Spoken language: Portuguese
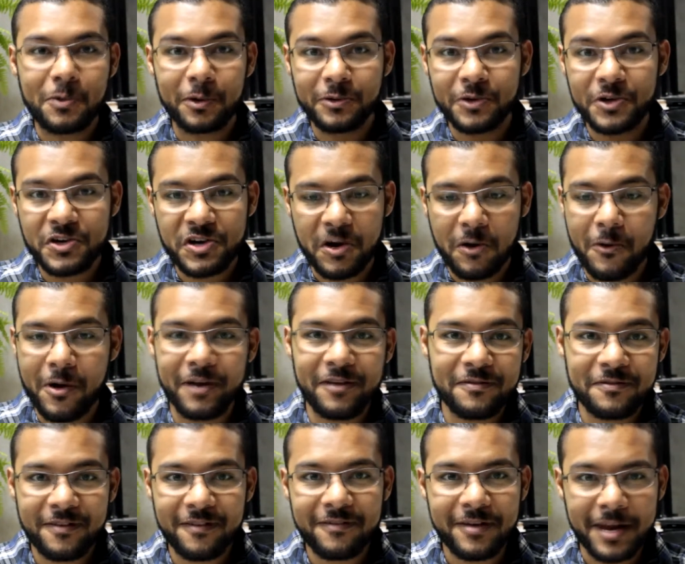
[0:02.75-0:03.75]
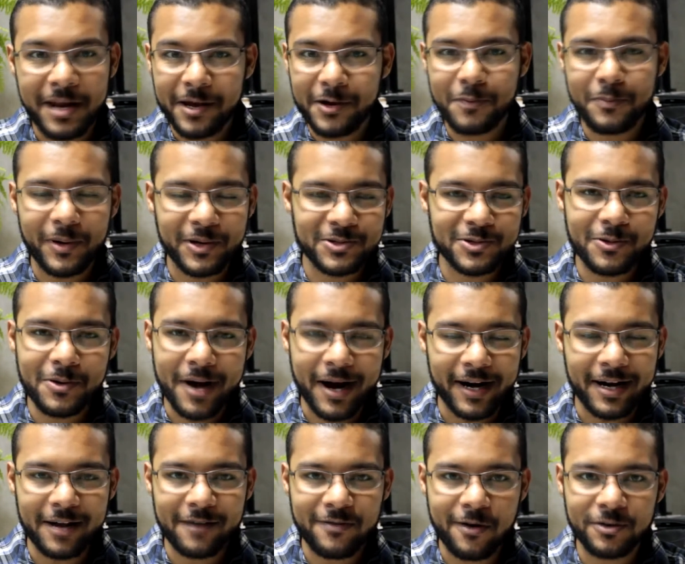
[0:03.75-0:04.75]
quando chegou em fevereiro, passou do
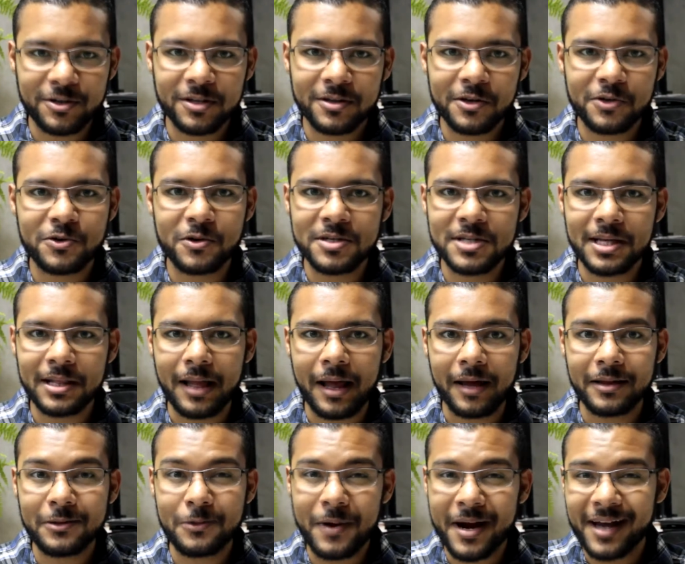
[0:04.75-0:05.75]
carnaval, já deixou de lado?